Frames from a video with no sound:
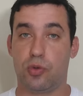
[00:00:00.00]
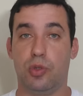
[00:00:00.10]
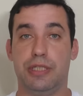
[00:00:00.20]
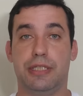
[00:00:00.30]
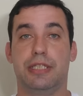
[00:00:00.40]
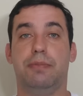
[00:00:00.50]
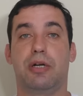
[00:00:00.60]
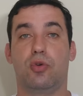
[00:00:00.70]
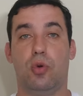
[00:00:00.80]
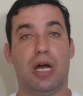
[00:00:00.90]
corrida que
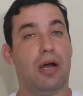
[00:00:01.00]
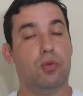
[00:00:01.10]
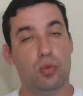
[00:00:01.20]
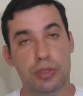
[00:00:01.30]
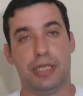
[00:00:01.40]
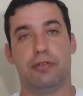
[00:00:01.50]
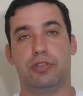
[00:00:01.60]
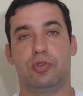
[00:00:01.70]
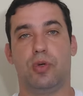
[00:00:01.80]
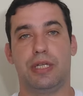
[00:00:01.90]
marcou a única
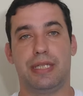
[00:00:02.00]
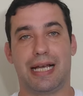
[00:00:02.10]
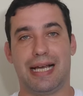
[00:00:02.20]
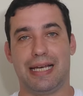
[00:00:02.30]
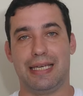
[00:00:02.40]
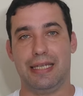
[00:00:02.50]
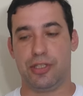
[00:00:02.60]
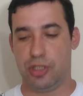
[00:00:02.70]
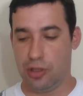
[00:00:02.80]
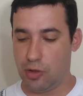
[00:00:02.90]
vitória da
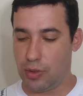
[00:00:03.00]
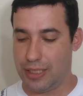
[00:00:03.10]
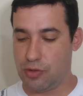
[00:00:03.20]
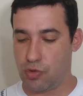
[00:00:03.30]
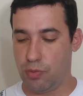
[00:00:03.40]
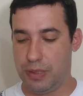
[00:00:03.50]
carreira de Lorenzo